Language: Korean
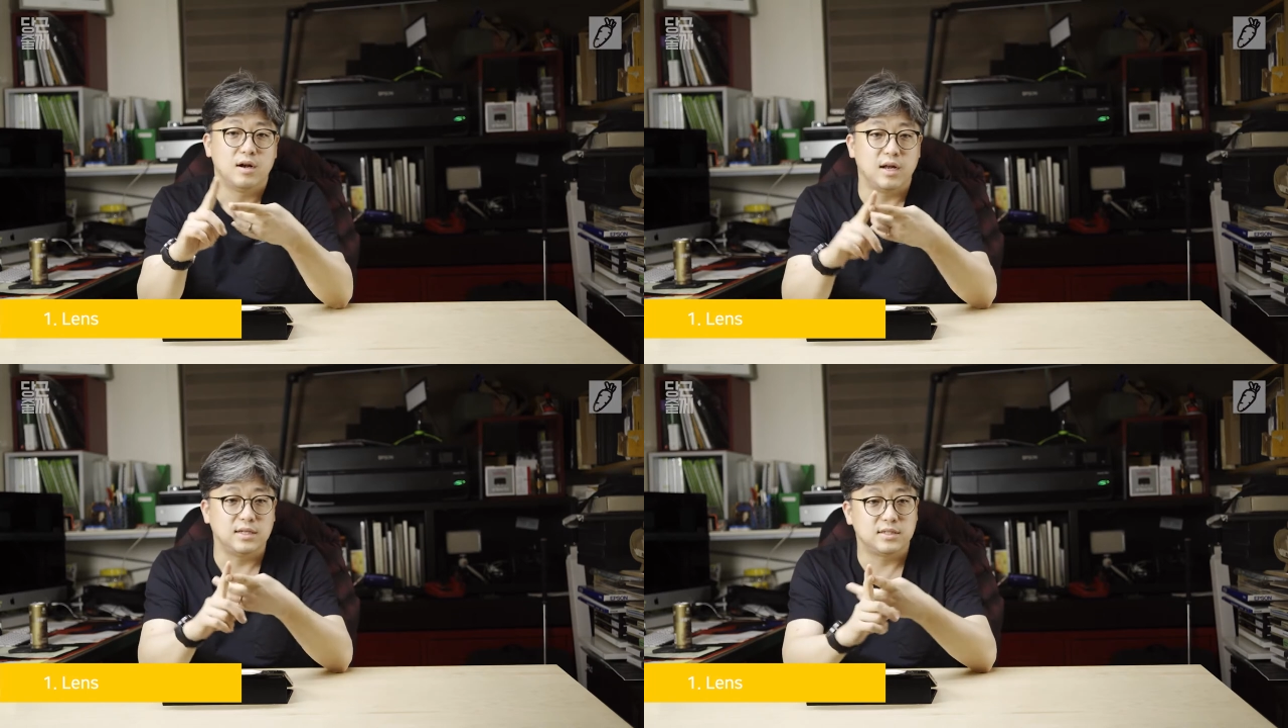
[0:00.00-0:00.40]

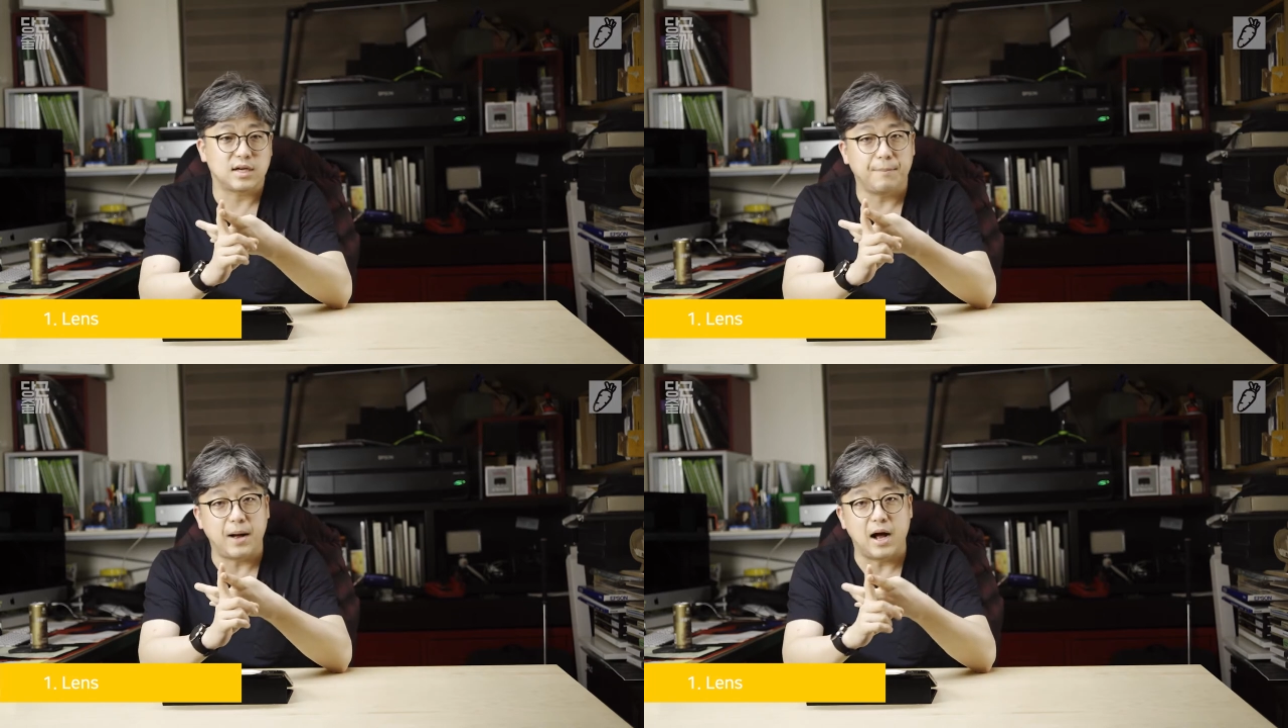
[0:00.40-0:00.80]

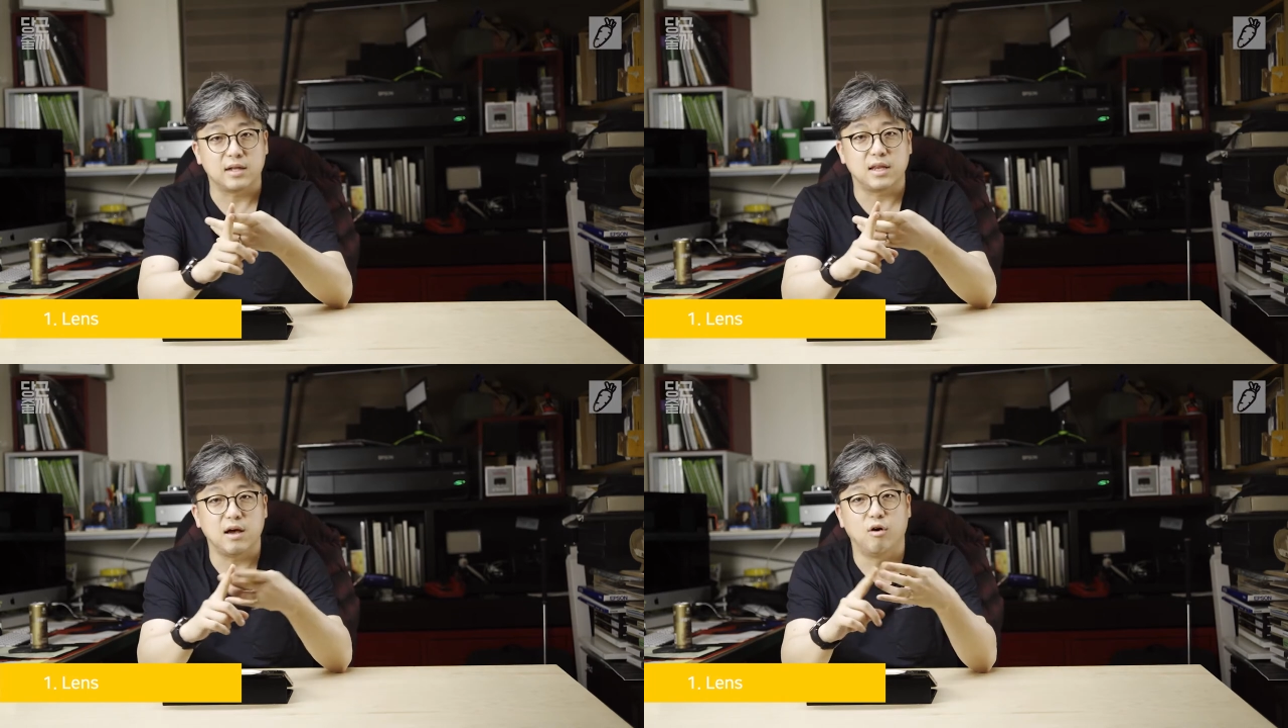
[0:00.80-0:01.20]
렌즈가
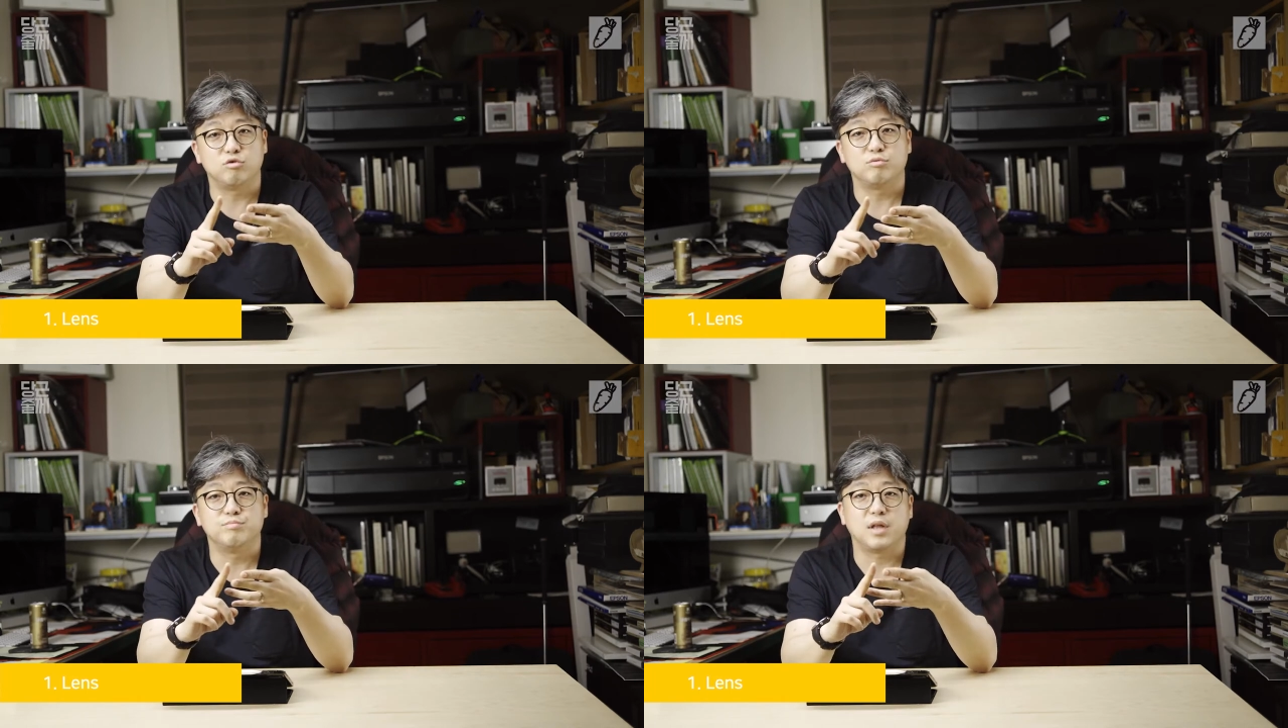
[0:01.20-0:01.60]
밝네
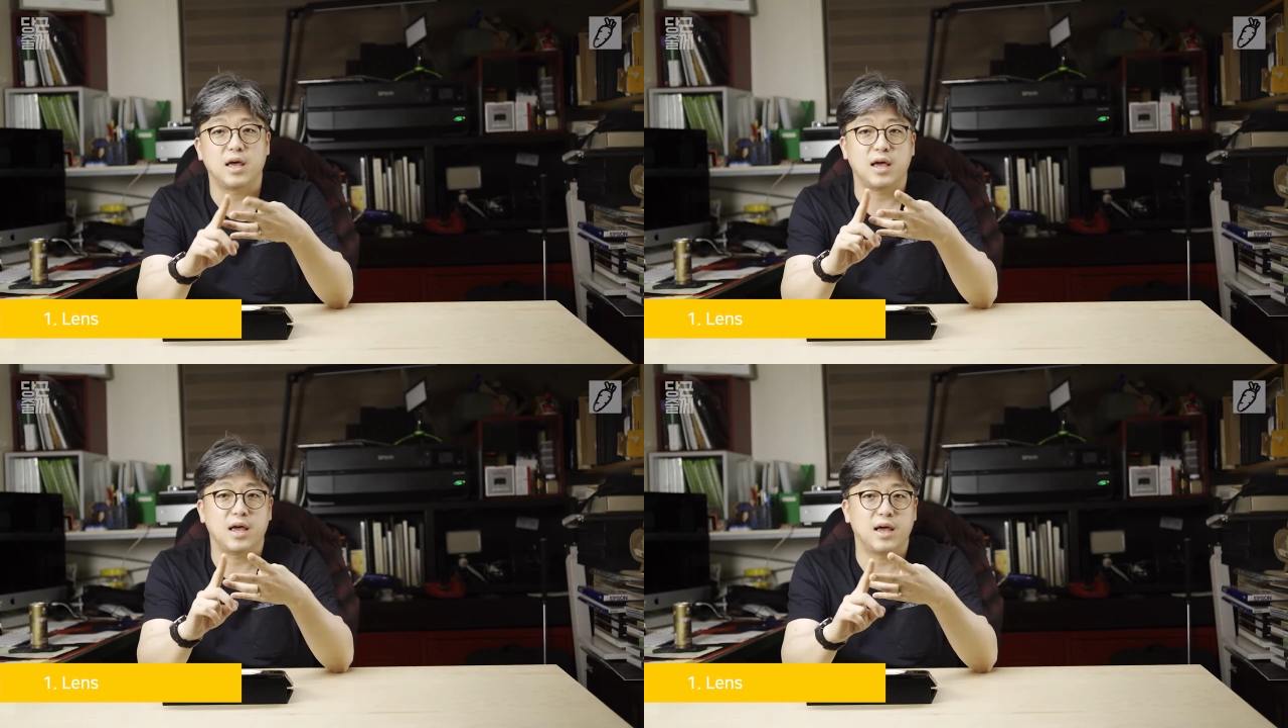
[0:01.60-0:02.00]

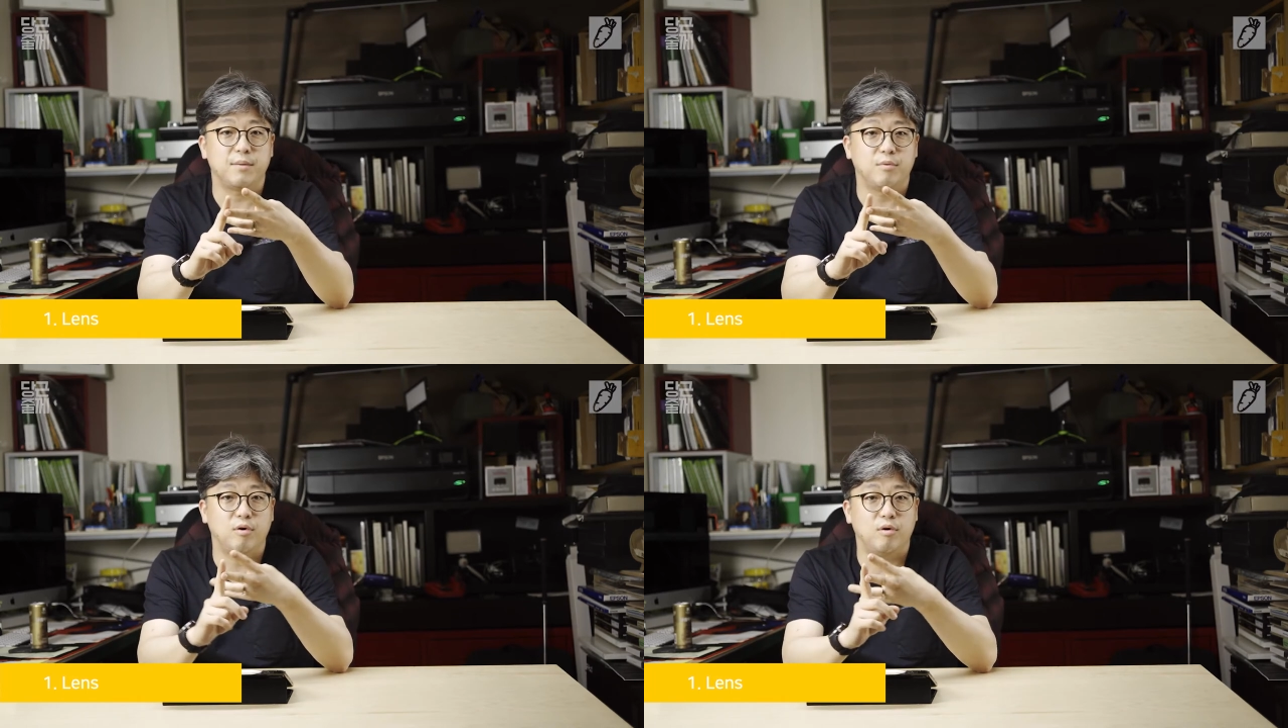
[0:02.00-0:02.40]
어둡네
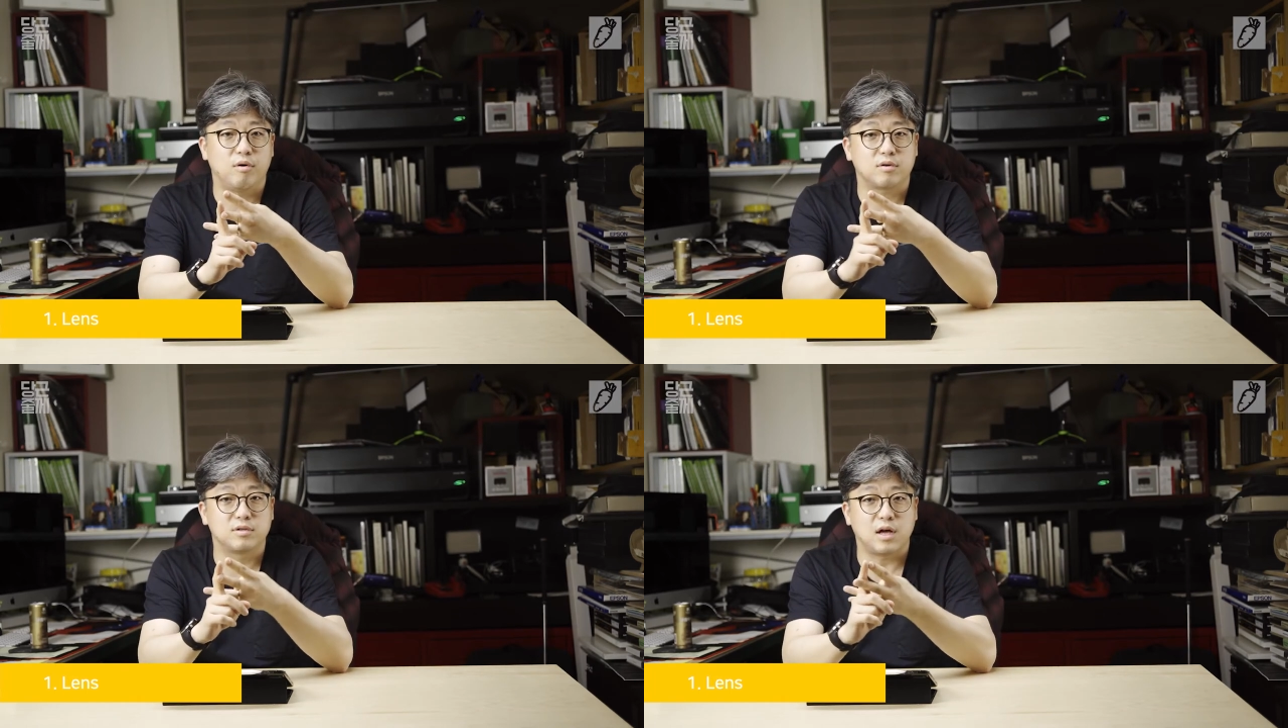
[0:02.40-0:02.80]

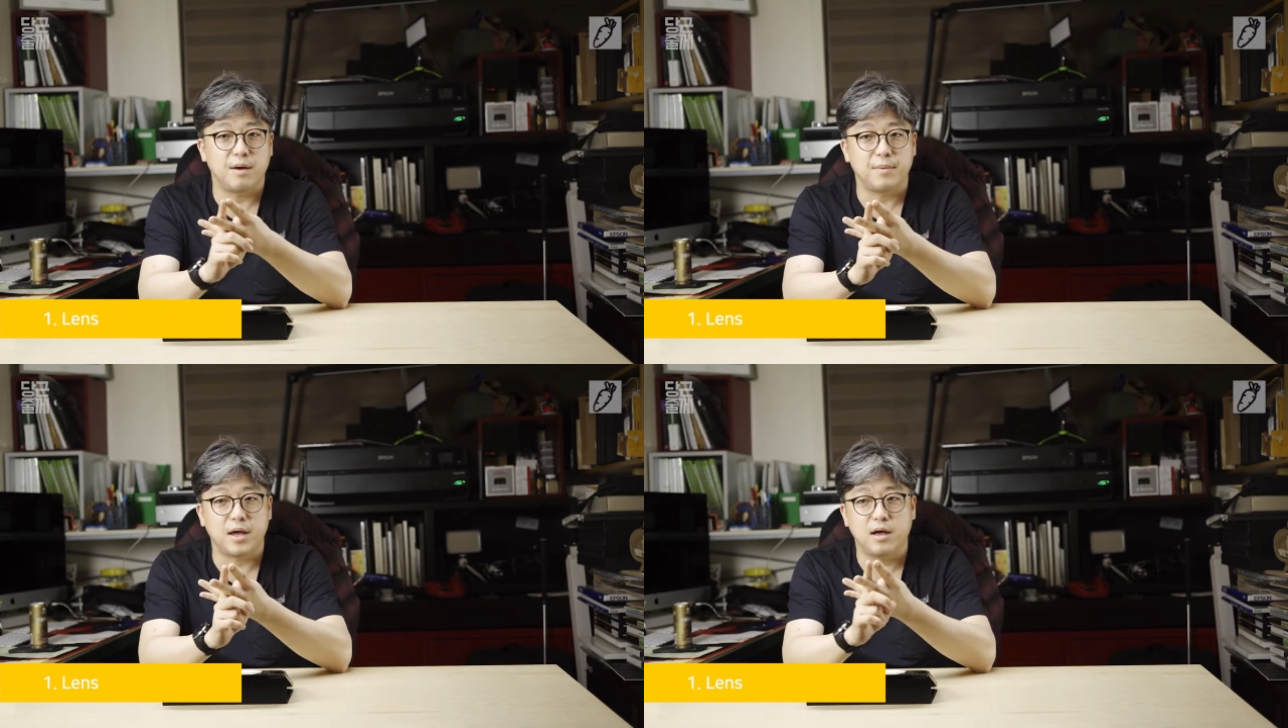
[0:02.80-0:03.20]
뭐그 그
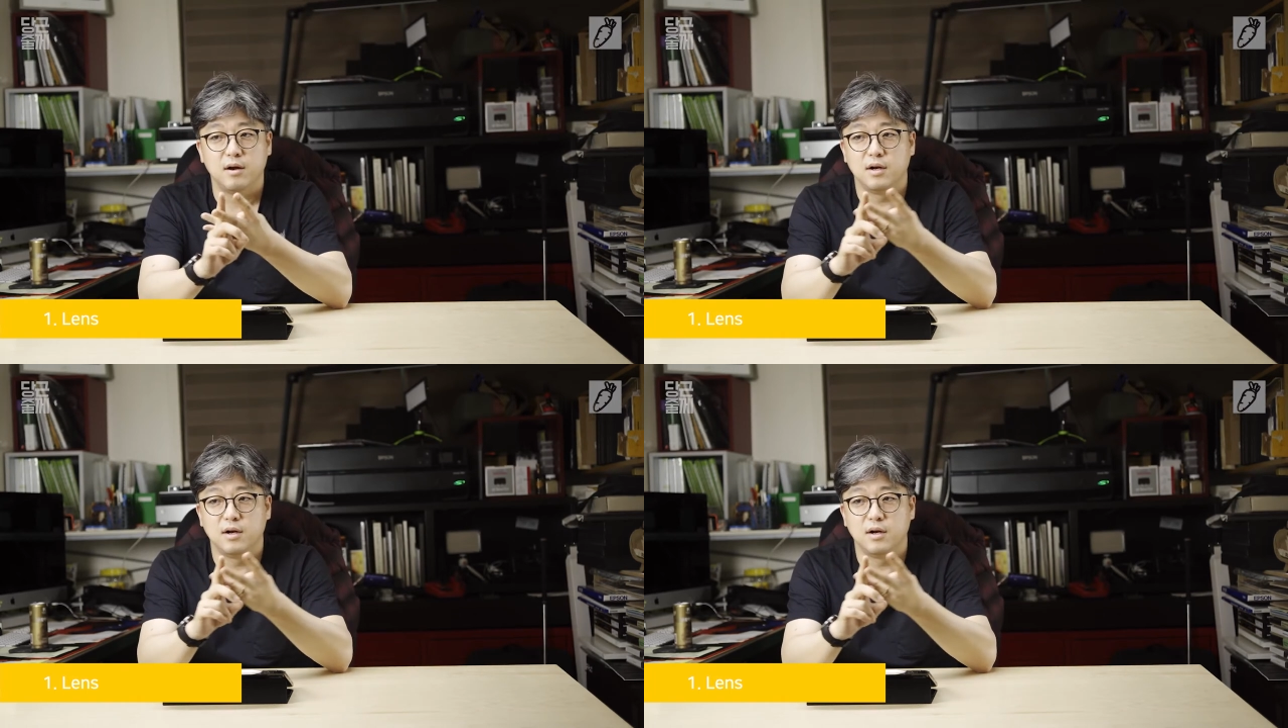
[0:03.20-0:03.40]
다음에